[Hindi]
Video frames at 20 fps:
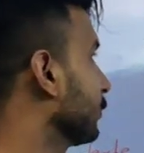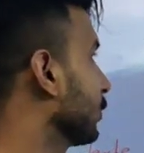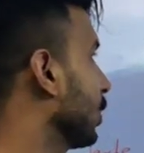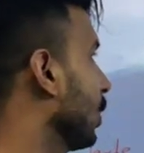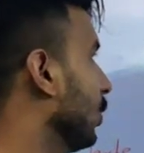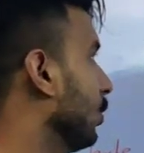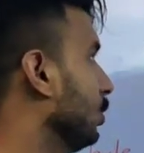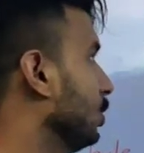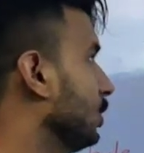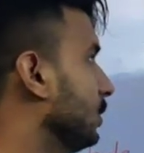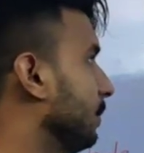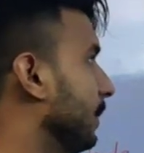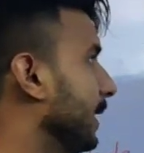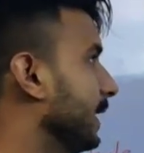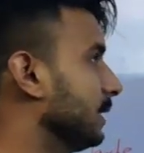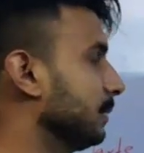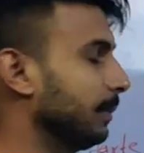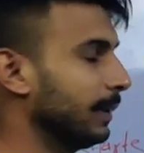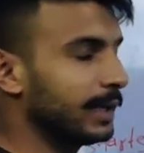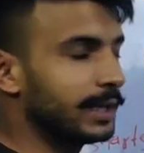तो उस
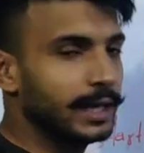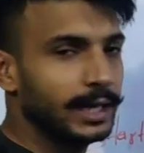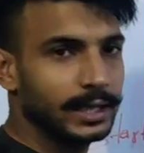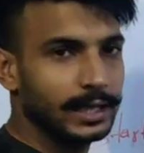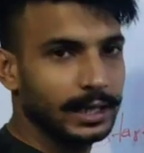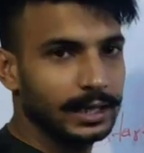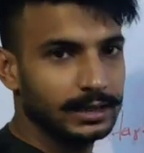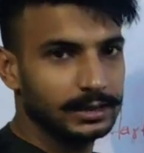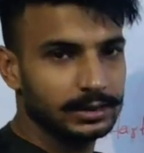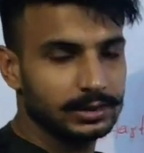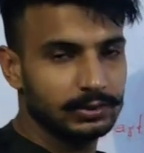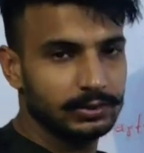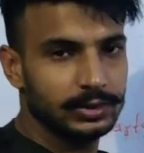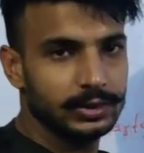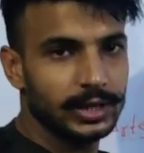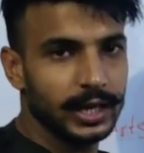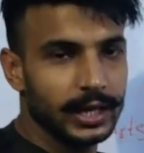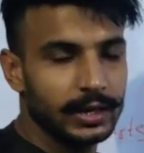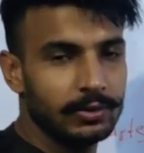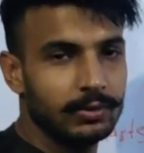बैच में क्या क्या
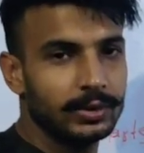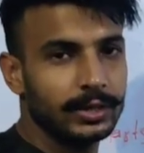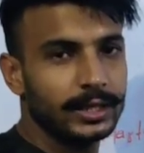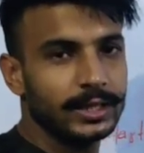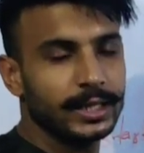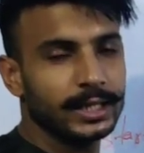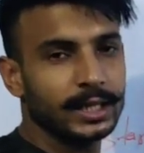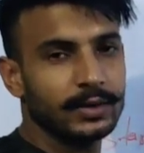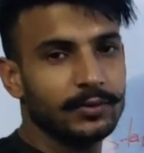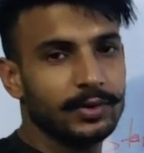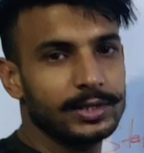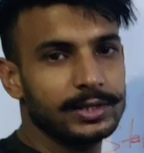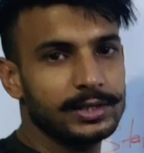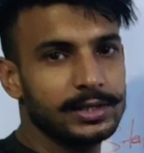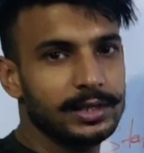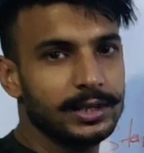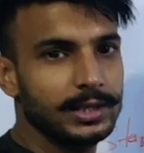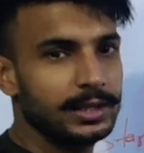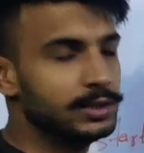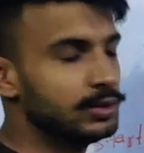सुविधाएं होंगी क्या क्या
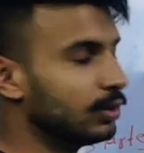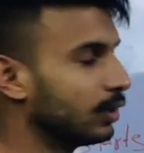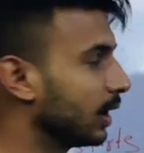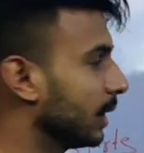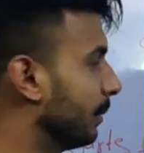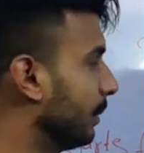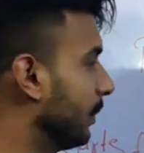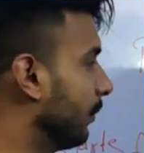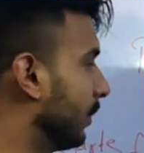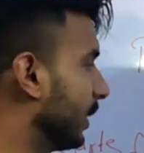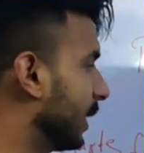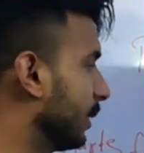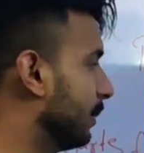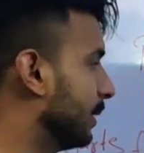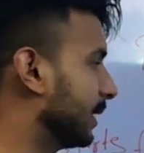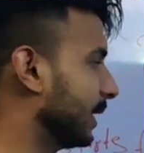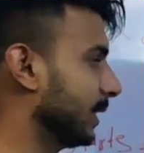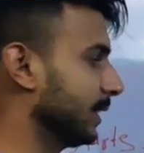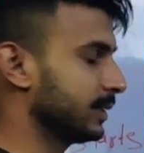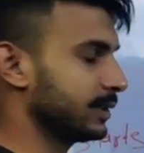फैसिलिटीज होगी मैं वही
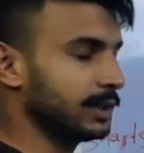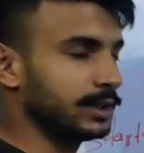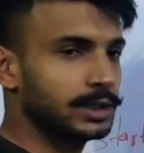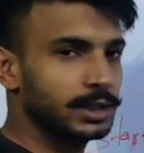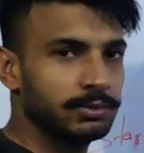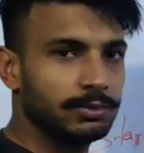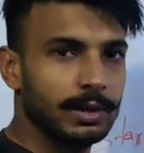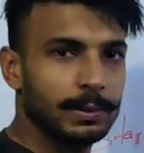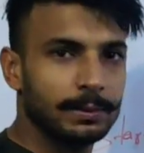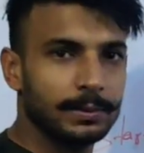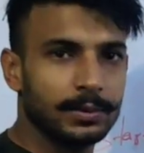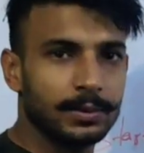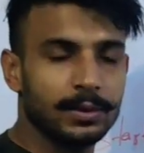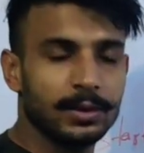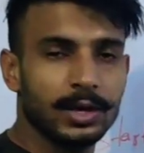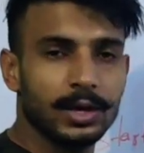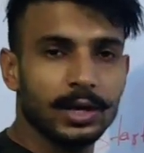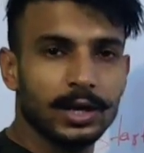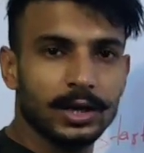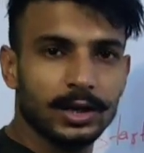बताना चाहता हूं आपको
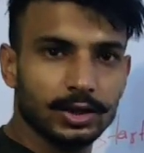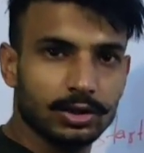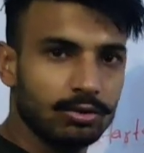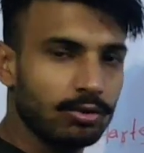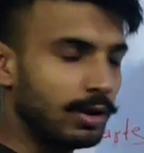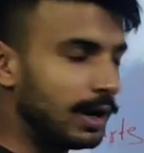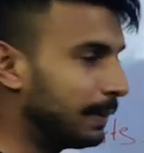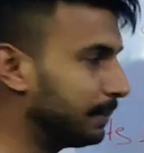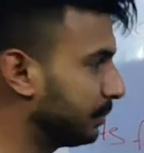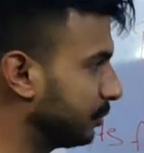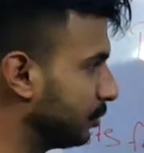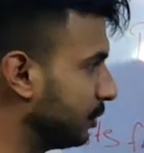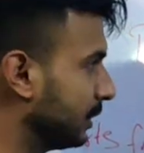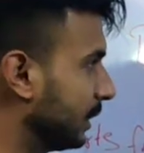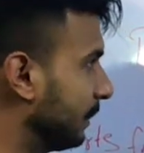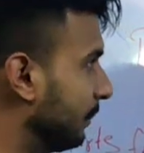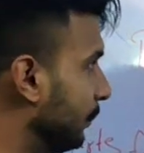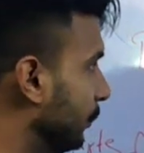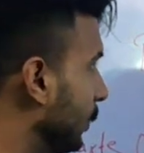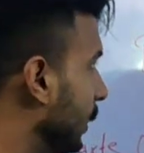तो आप
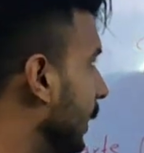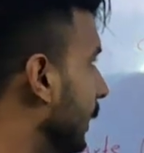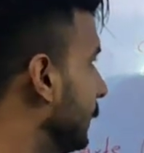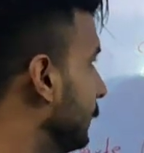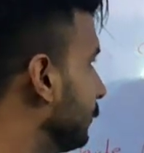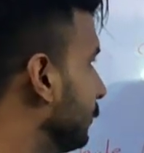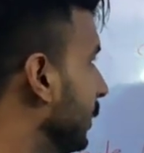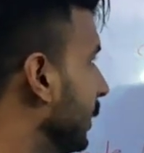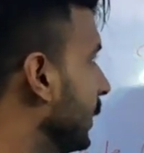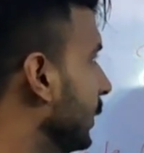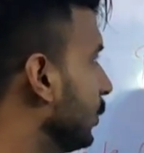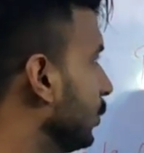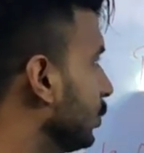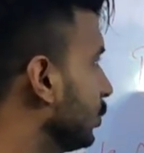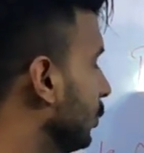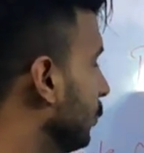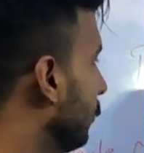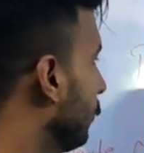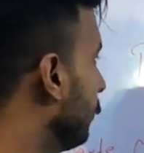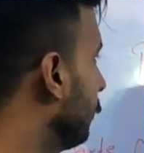सुनिए पूरा देखिए
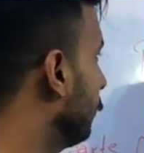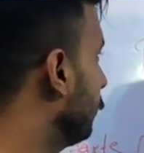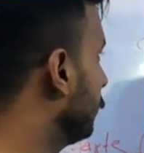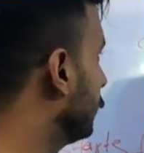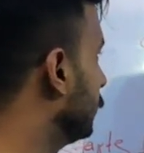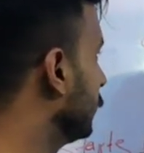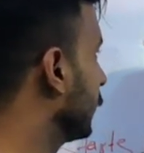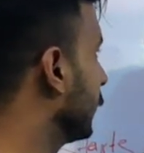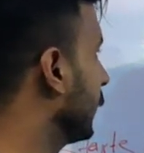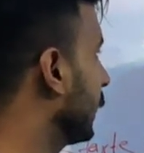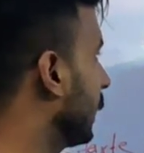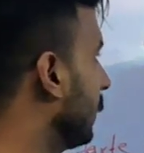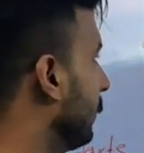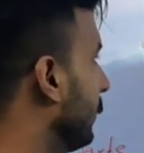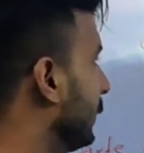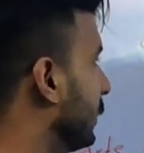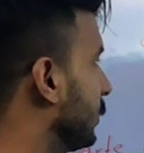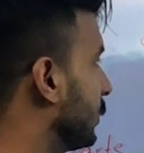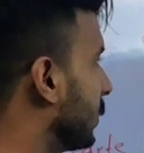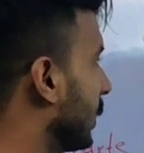दोस्तों फिजिकल का
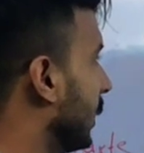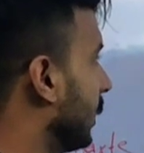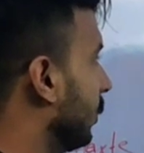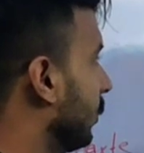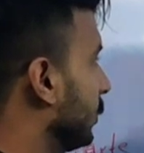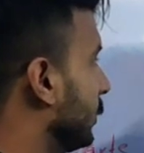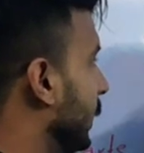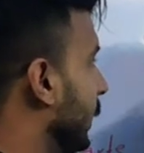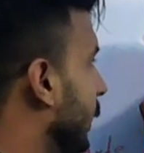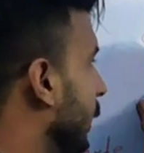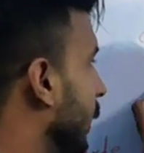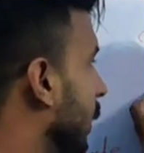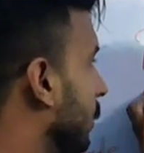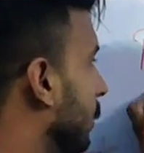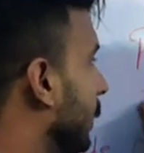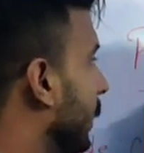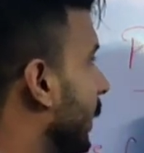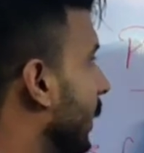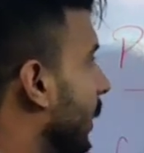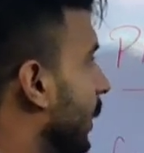बैच स्टार्ट हो जाएगा
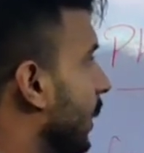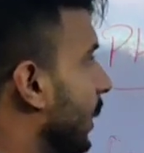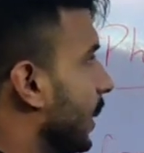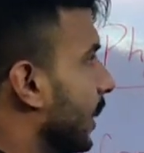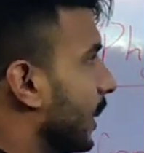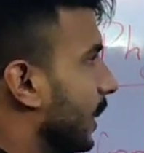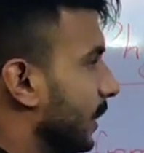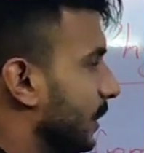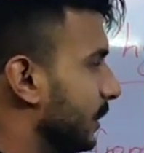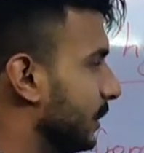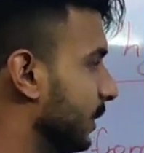हमारा कल